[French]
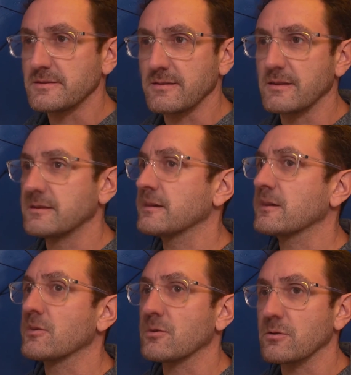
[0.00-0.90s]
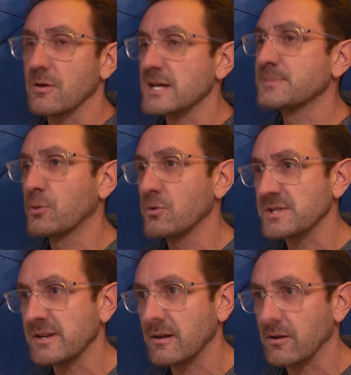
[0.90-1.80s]
ça a été
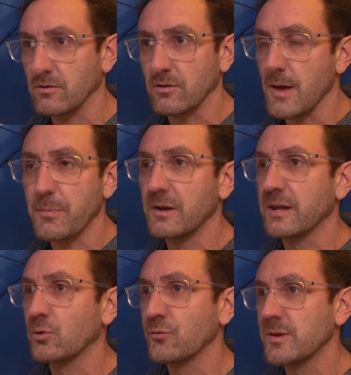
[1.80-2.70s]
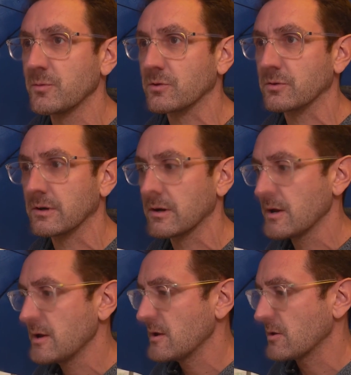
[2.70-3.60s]
exponentiel après le déconfinement.
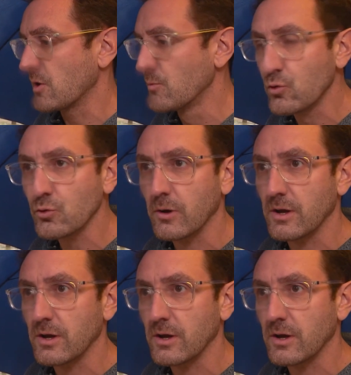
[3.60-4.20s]
Il y a eu beaucoup de